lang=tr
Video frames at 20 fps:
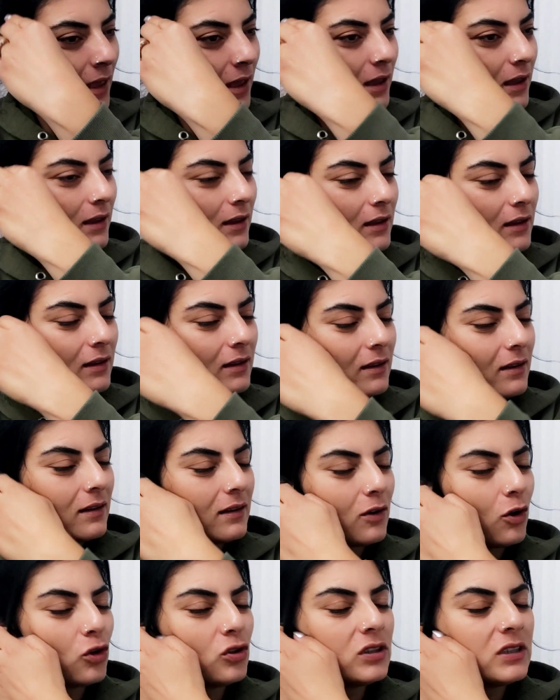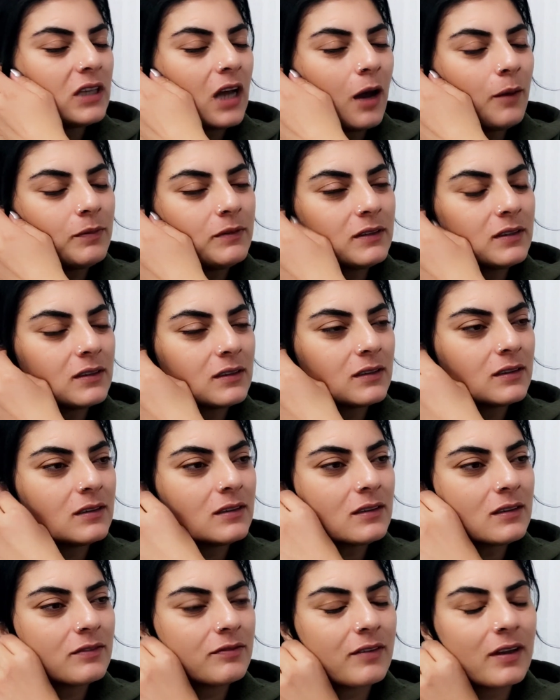E, onu
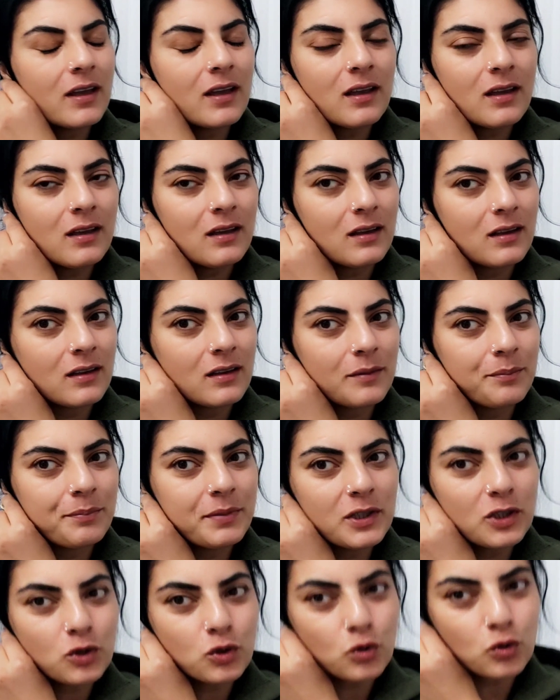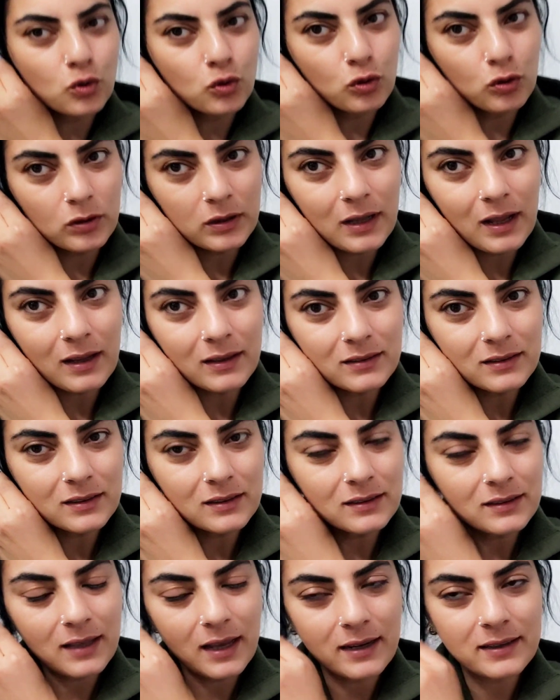yaptırdık ve e, bir gün
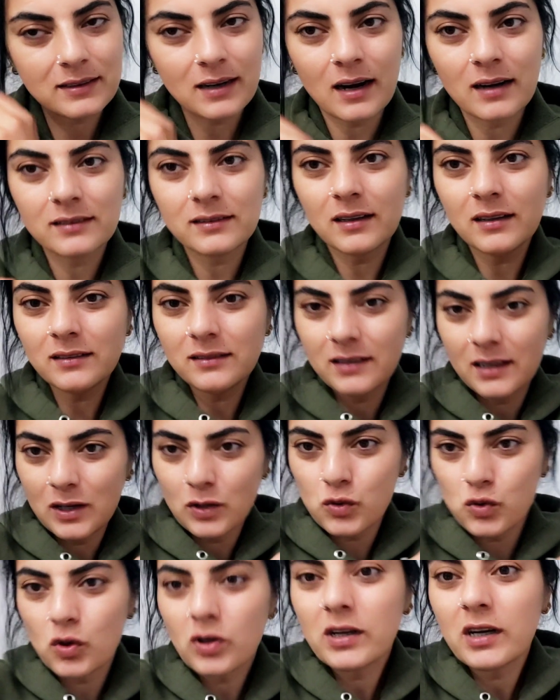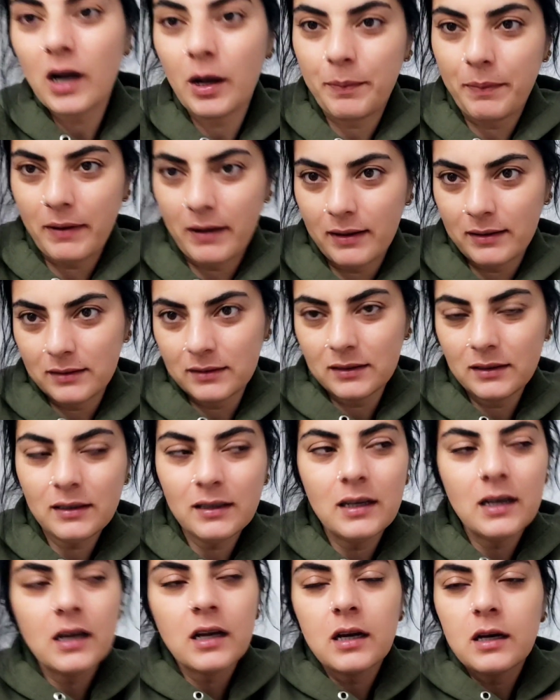kullandık. Tekrardan televizyon kapandı.
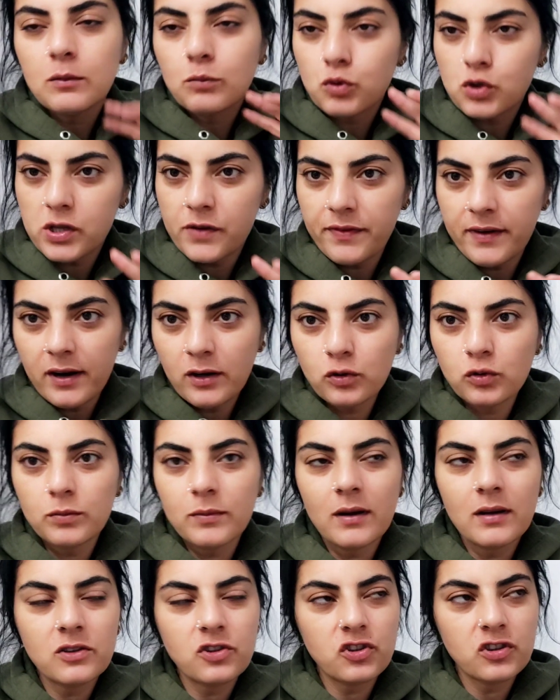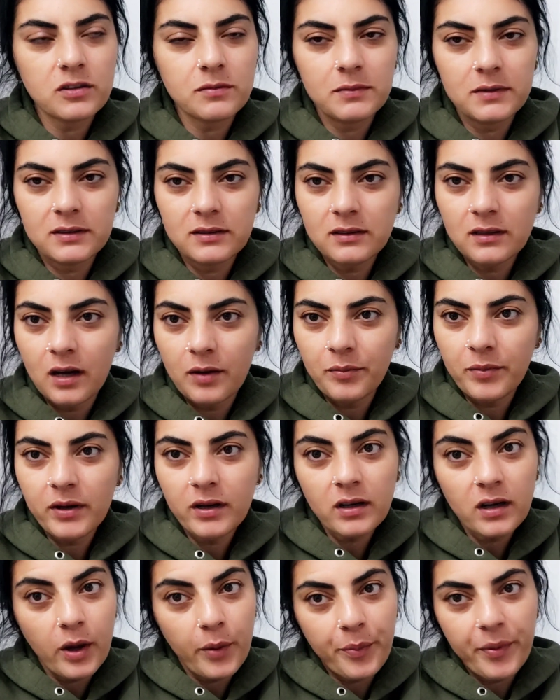Bu sefer duman çıkmadı
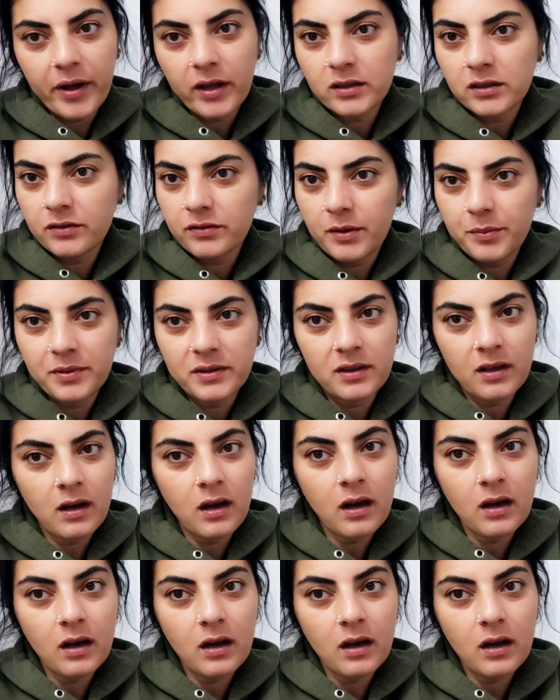ama kapandı ve bir daha